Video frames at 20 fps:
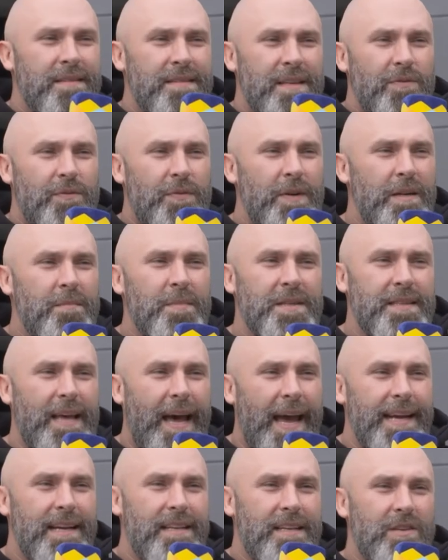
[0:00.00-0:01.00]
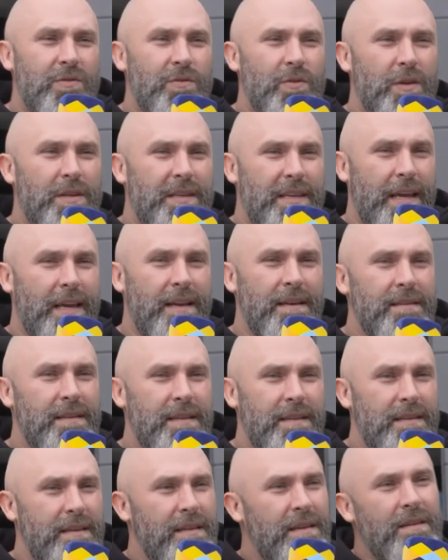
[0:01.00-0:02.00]
dieser Film ist eigentlich für jeden,
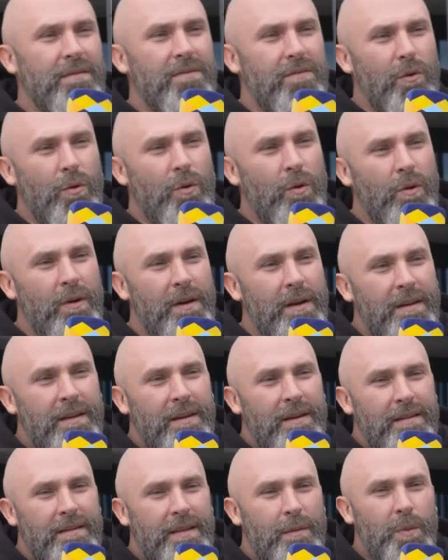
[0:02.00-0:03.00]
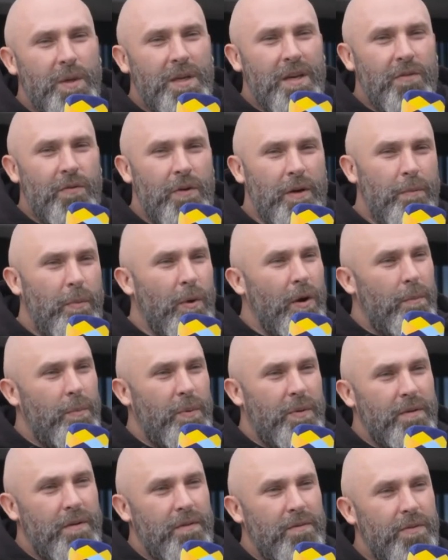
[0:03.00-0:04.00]
der irgendwo den Begriff Hip-Hop
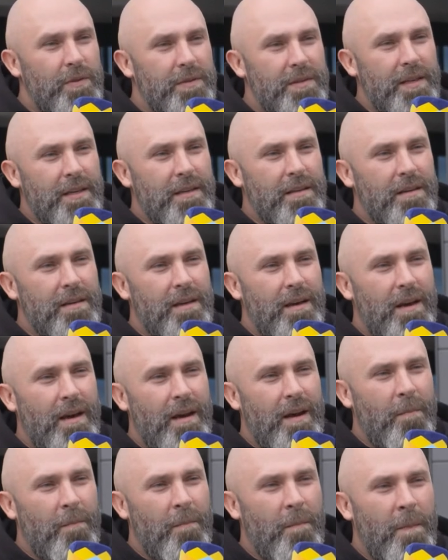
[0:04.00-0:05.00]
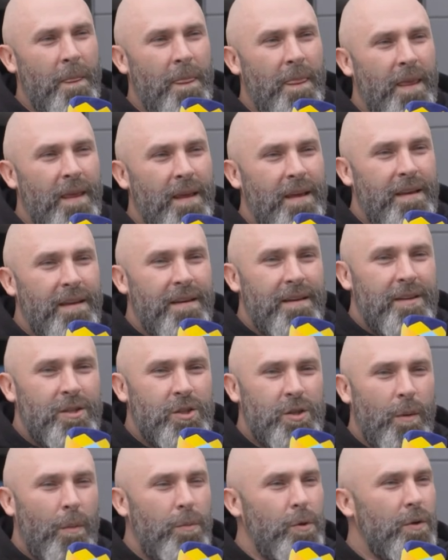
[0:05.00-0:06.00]
für sich ähm,
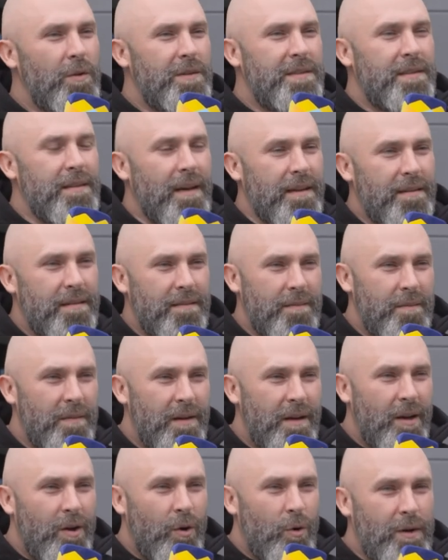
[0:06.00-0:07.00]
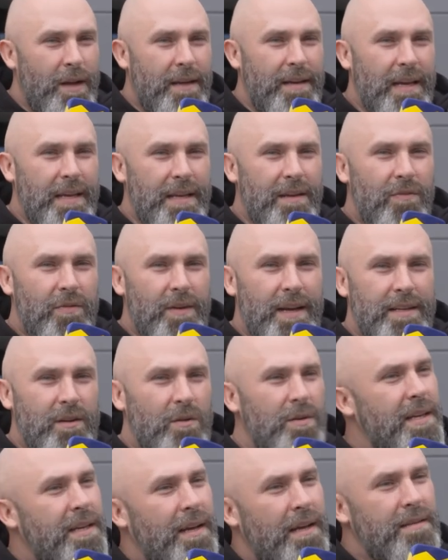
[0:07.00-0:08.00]
schon mal benutzt hat. Oder der ihn vielleicht auch
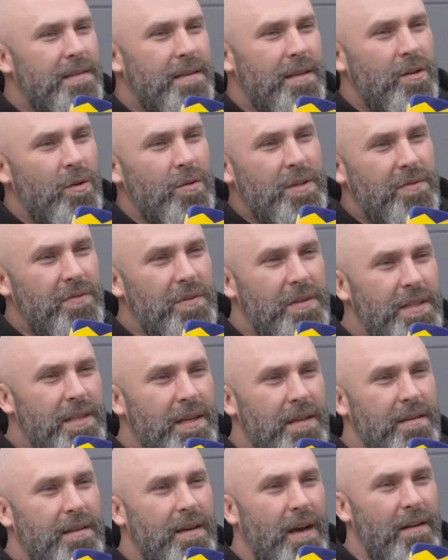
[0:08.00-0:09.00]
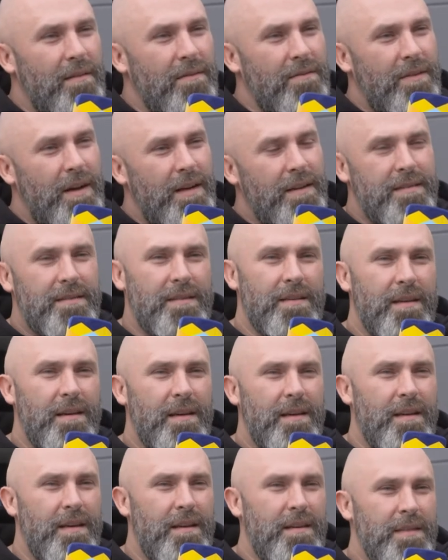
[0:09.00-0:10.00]
nicht ganz genau definieren kann, weil es äh,
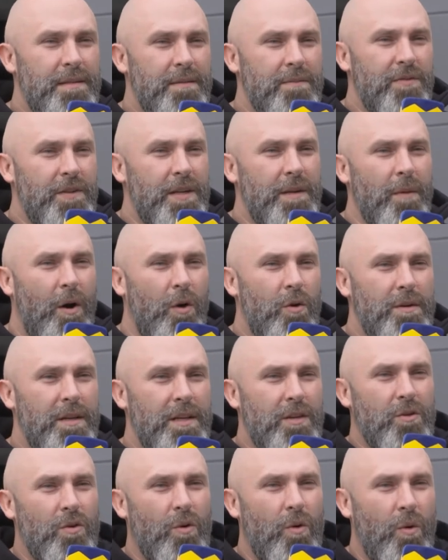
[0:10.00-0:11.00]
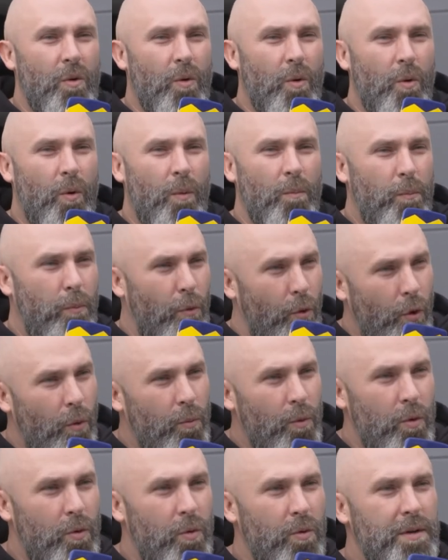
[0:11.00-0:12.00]
in diesem Film auch nicht um
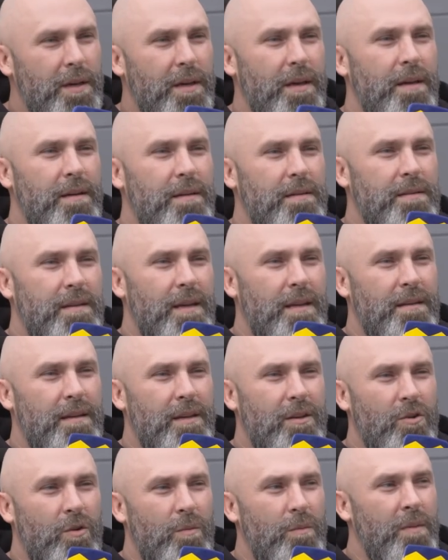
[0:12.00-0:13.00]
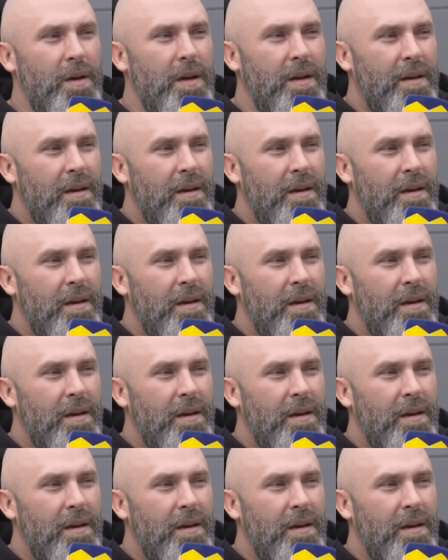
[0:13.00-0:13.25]
Promo geht, es geht nicht um